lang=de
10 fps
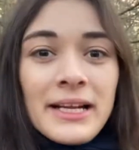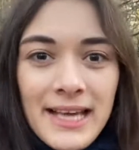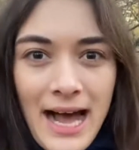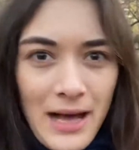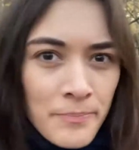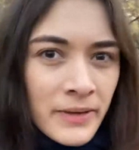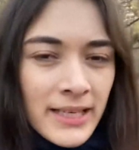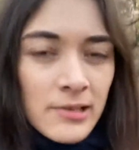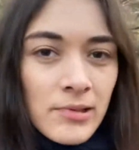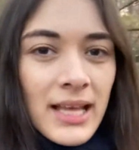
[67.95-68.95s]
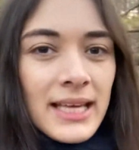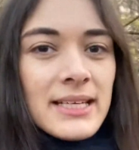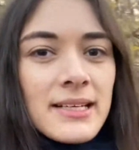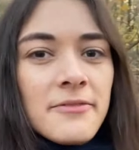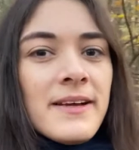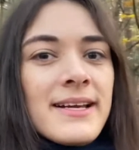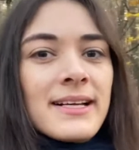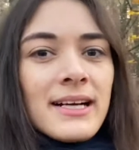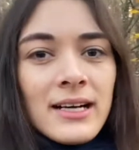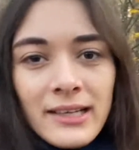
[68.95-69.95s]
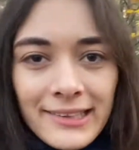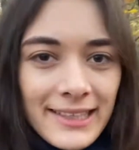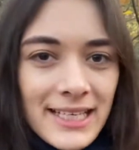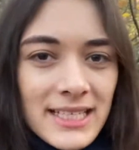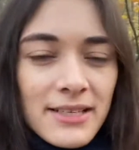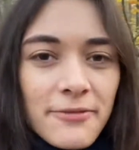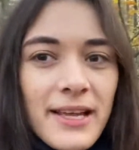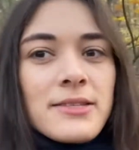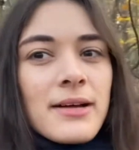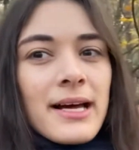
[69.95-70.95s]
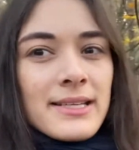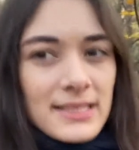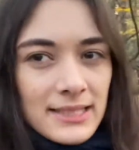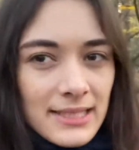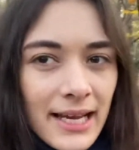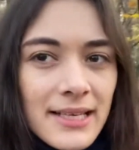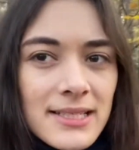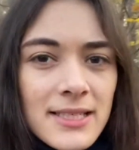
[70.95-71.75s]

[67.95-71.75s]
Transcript: die Abriegelung irgendwelcher Städte, vielleicht sogar des ganzen Landes.